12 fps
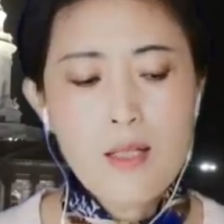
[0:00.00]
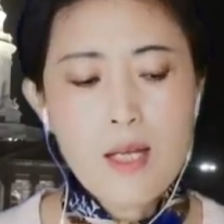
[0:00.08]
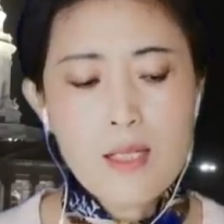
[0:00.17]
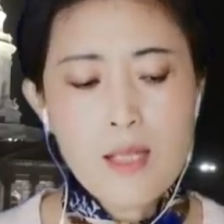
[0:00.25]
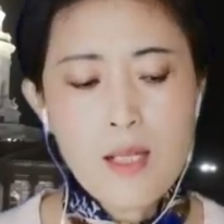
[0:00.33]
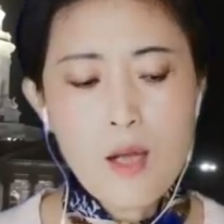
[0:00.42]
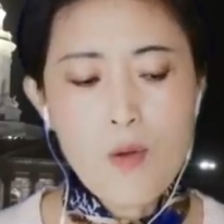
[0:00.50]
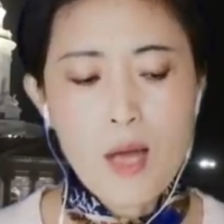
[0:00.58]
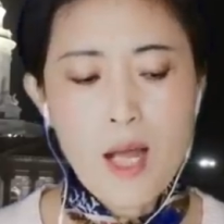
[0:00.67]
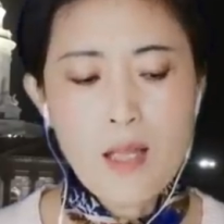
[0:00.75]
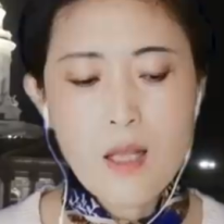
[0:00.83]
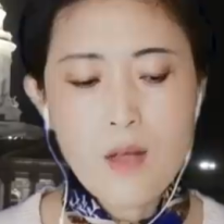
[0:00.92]
那现在我
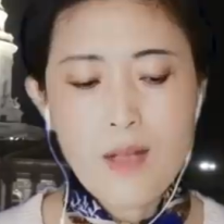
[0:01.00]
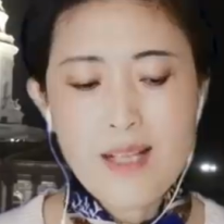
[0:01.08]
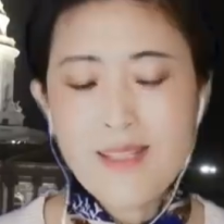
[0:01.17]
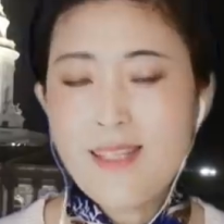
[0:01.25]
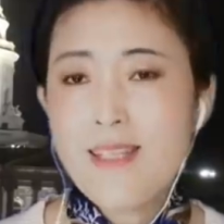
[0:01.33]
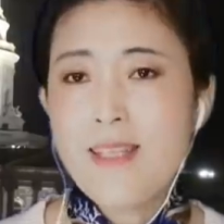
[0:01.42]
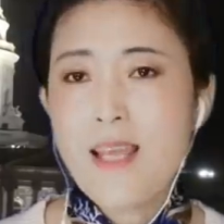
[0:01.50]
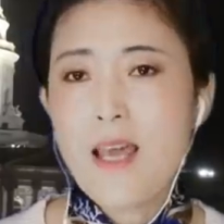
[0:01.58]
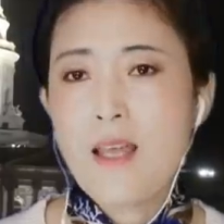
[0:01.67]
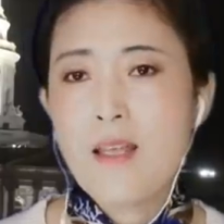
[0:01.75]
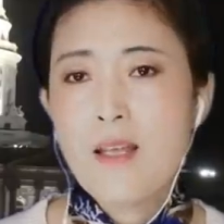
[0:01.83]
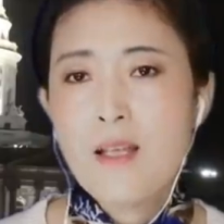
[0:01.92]
看到呢，今
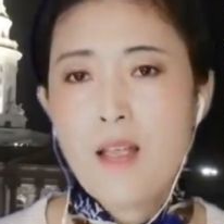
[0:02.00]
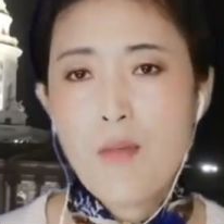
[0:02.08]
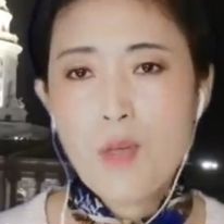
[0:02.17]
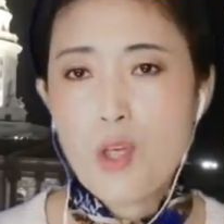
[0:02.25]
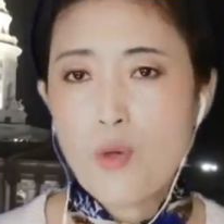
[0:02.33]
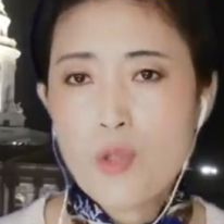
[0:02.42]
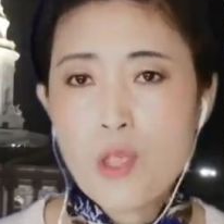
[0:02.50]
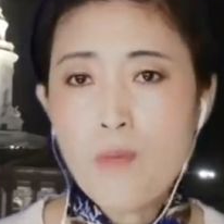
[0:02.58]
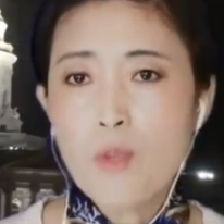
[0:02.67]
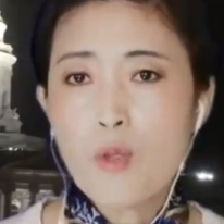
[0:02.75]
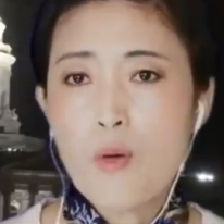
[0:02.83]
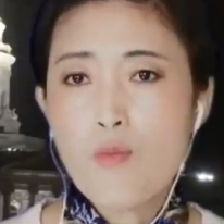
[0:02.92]
年他们有
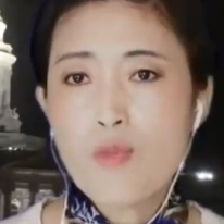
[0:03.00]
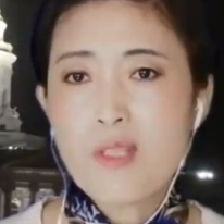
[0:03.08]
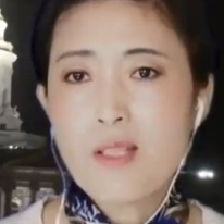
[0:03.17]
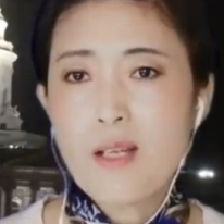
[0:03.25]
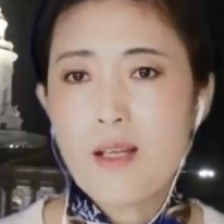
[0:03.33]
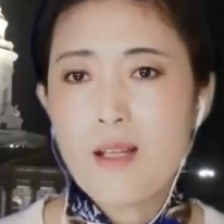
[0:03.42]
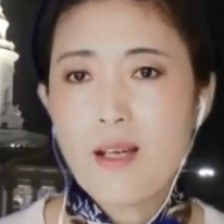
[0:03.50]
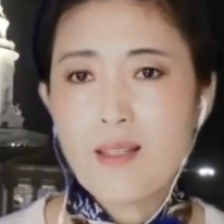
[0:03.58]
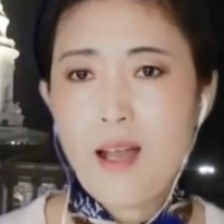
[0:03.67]
这么多穆斯林呢，